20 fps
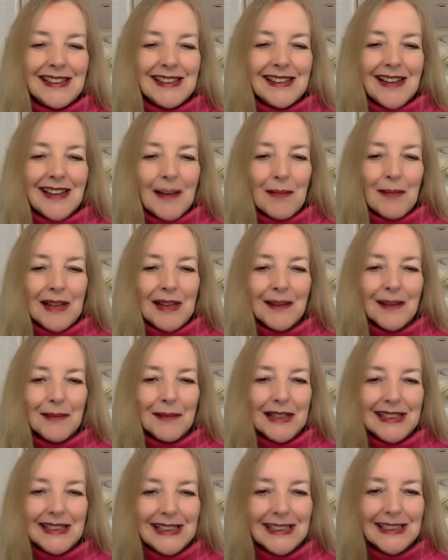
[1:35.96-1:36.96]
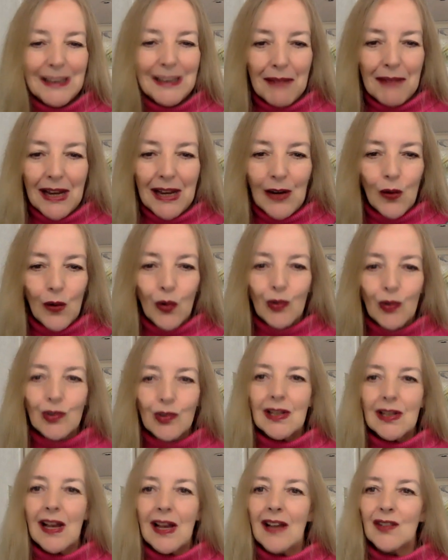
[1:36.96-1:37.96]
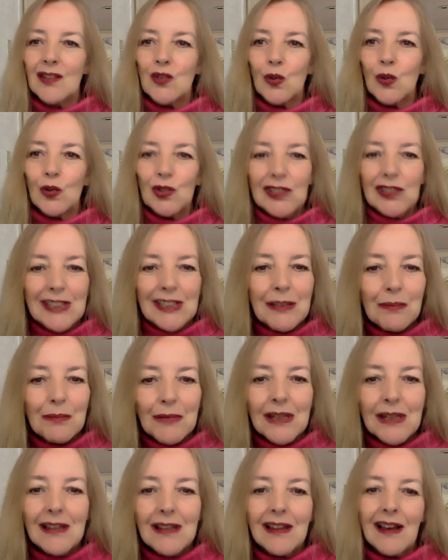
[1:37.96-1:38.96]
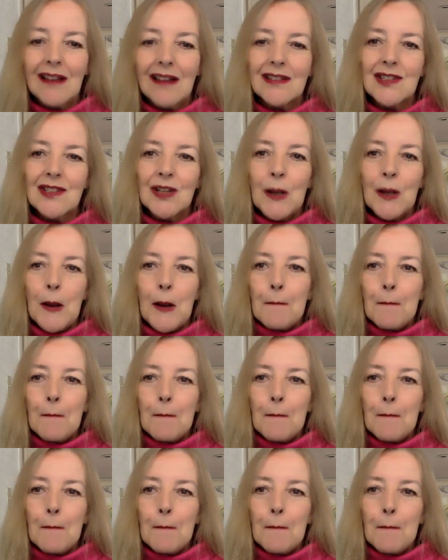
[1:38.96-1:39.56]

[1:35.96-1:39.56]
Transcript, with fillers: tremendamente temerosas o tímidas,